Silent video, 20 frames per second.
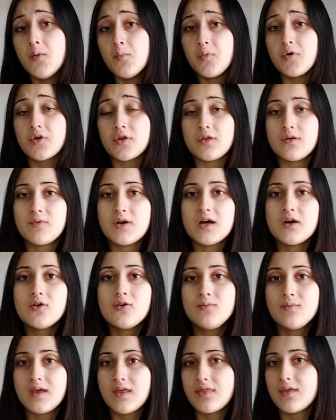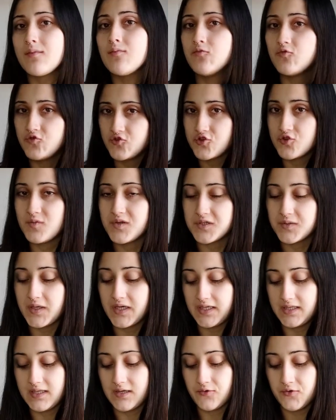por debajo me hace mucho más
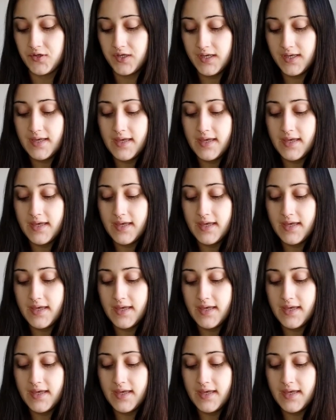bajita aún.